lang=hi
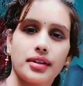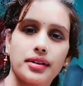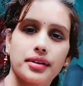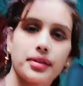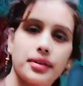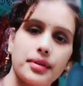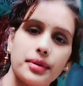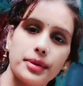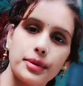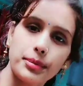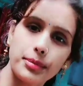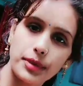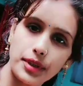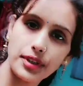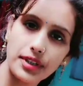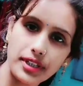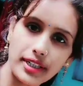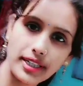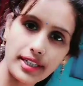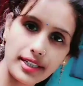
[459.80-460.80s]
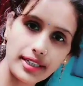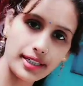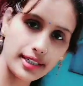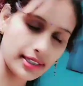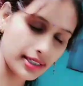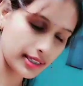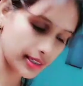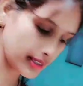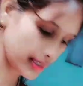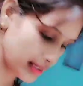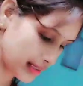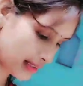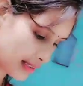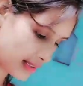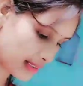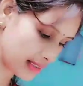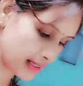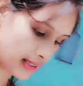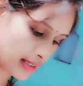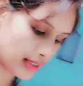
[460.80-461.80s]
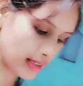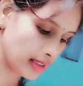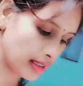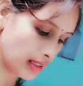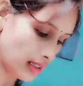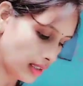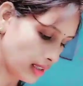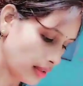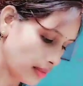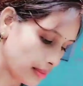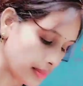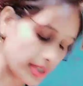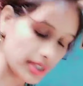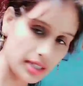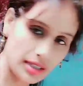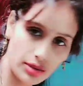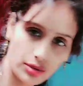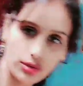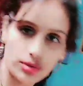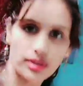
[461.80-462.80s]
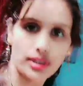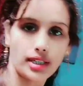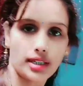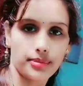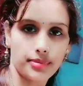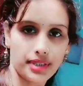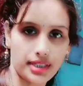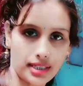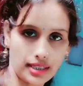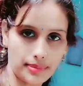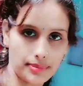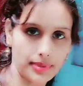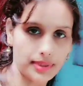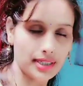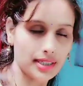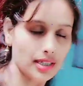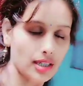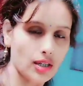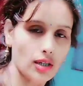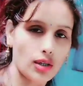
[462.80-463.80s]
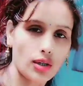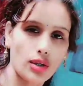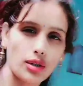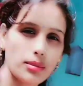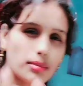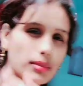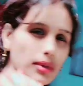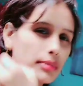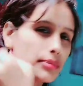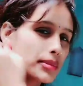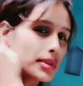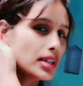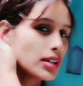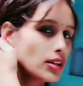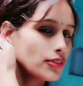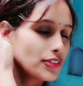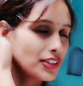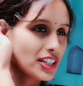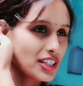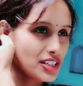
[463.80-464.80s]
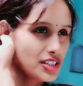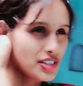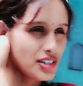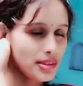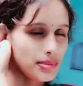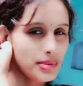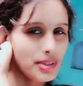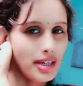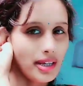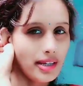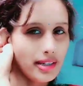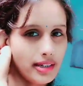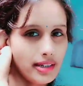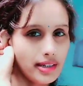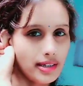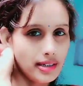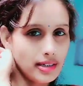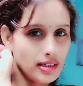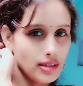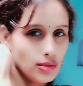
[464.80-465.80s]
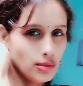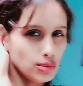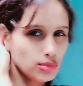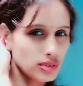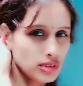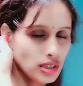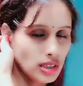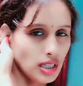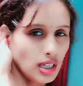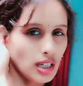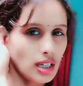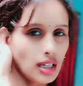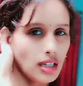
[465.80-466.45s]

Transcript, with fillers: गुड मॉर्निंग मेरे धीरे रहे अभी कपड़े और मम्मी और विनी जी अभी आए नहीं हैं उनके